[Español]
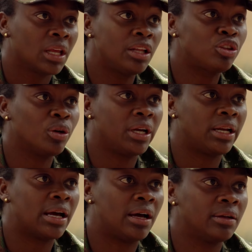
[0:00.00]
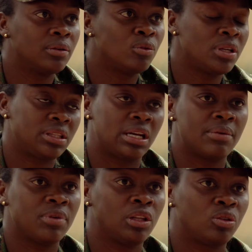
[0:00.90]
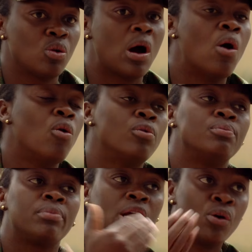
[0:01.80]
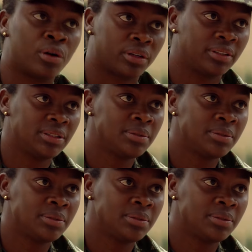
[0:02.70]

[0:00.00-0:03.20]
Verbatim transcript: Entonces era un entrenamiento aún mejor